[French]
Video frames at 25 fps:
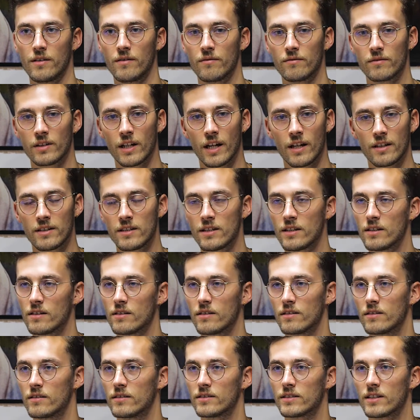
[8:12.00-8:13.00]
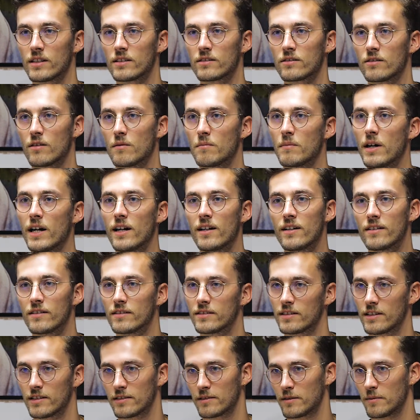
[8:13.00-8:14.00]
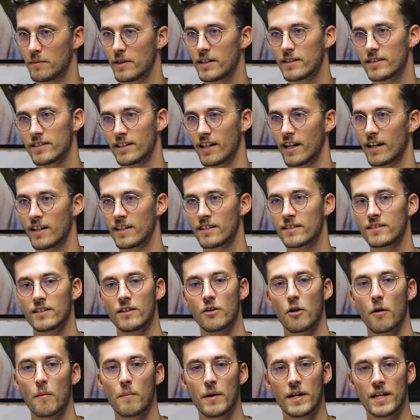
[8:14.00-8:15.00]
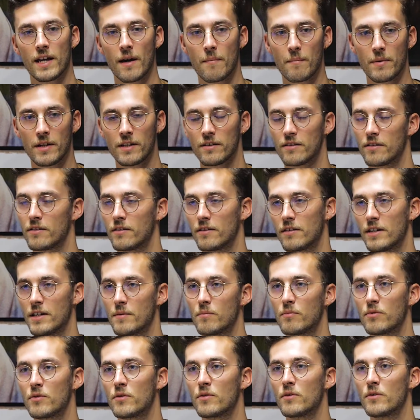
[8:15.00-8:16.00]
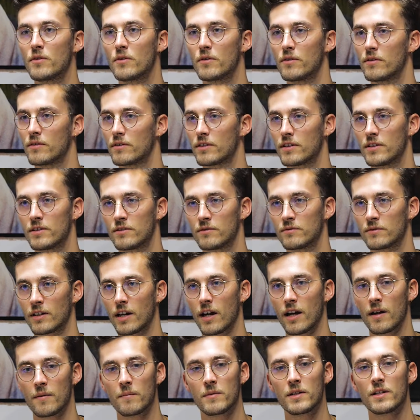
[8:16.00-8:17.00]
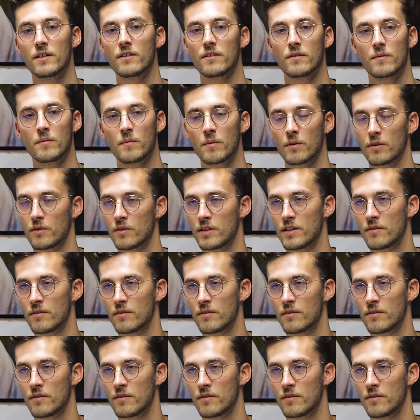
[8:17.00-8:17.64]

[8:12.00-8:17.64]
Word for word: Ils vont gagner 500 balles. 500 balles, c'est rien, ça leur paye à peine les pneus qu'ils ont cramés pendant